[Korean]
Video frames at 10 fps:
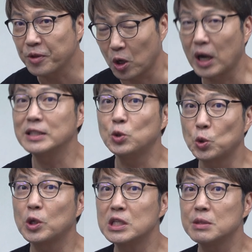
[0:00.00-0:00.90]
여러 가지
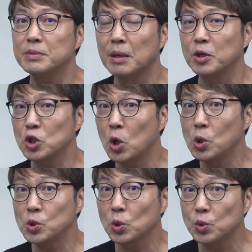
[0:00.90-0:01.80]
노동이 있습니다. 뭐
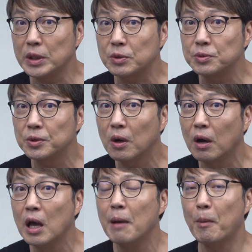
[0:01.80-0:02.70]
청소도 있고요.
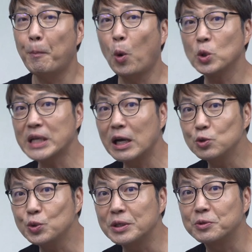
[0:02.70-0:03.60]
뭐
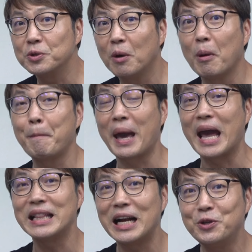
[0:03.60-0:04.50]
포장도 있고요. 뭐
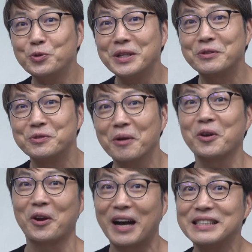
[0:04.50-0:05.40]
배달도 있고요.
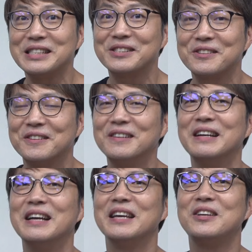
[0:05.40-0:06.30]
여러 가지 있어요.
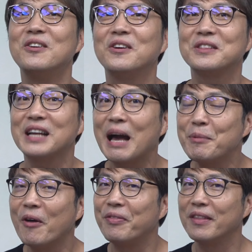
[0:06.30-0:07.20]
이런 것들을
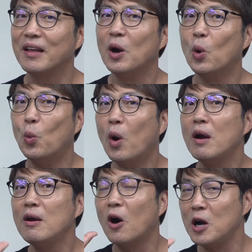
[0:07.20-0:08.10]
하면
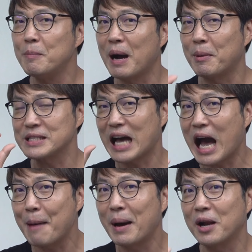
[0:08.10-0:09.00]
월 얼마,
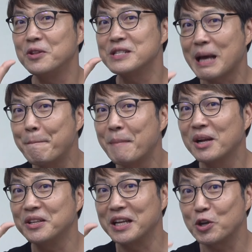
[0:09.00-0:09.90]
4만 뭐 원, 3만
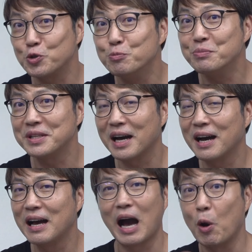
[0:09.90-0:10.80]
원 이렇게
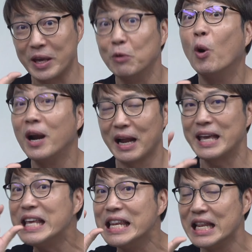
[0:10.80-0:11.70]
줍니다. 아, 이월
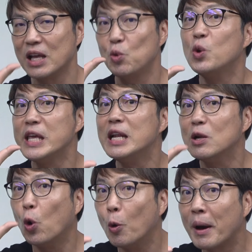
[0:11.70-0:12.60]
1,
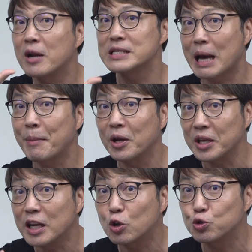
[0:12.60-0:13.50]
1, 5만 원, 4만 원
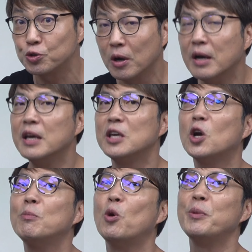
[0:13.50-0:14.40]
이렇게 주고요.
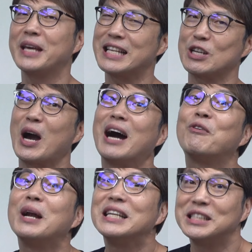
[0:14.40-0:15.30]
이걸 모으면 이게
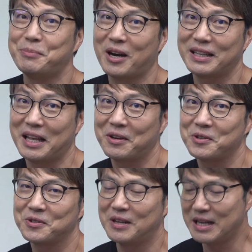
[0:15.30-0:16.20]
자활급여가 되는
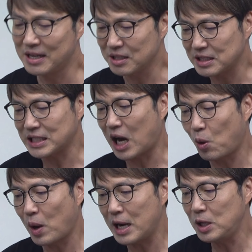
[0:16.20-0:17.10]
거죠. 즉
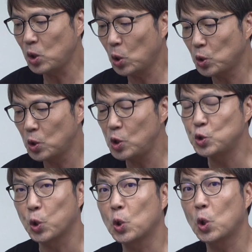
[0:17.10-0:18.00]
자활 노동을
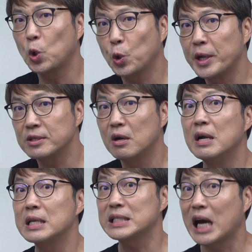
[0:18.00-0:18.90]
조건으로 해서
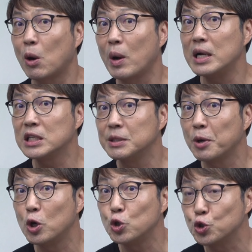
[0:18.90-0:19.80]
자활
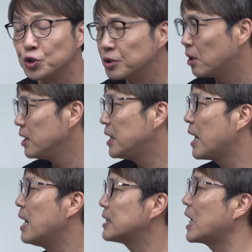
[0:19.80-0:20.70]
급여를 주는 것.
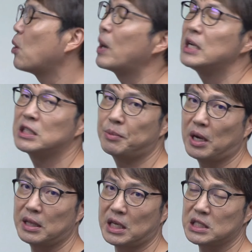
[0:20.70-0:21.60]
이게 자활
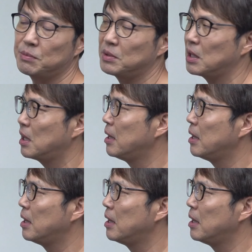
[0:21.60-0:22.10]
급여가 되겠습니다.